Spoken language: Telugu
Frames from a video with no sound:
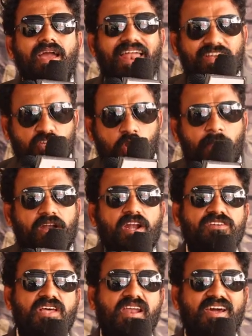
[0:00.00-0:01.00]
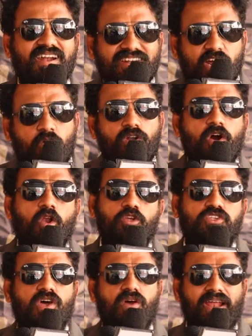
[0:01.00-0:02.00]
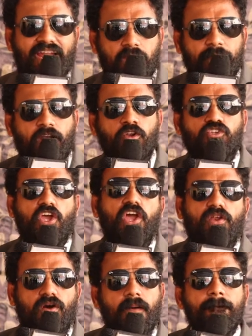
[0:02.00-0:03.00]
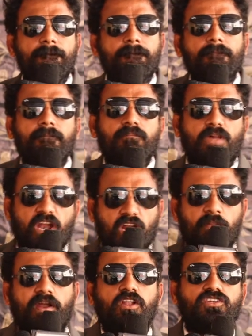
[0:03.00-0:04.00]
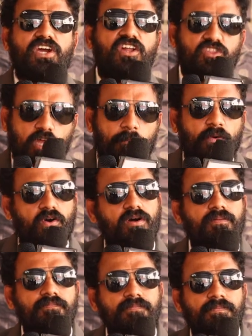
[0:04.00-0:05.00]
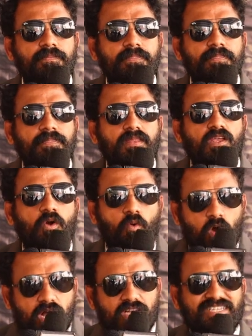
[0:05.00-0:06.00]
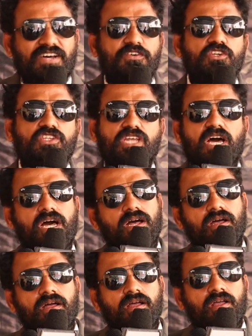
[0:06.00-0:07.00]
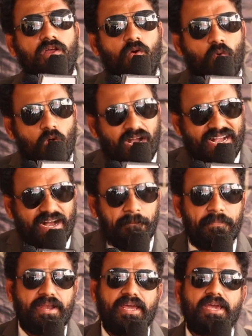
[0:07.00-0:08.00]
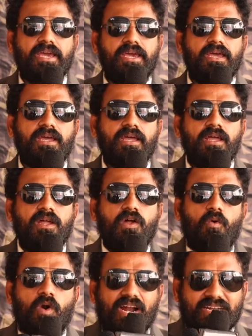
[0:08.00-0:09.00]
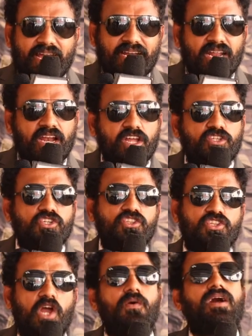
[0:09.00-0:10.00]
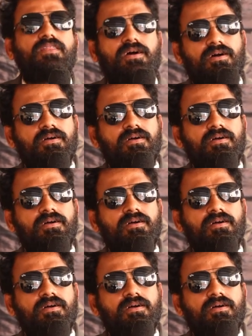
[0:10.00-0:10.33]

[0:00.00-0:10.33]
ఎలక్షన్లు పెట్టండి సార్ కరెక్ట్గా ఉండే వాళ్ళు వస్తారు ఇలాంటి పనులు చేయరు మీరు ఇలాంటి పనులు చేయడం తప్పు ఒక సంస్థ ఒక కంపెనీకి ఒక టైటిల్ని ఇచ్చిన తర్వాత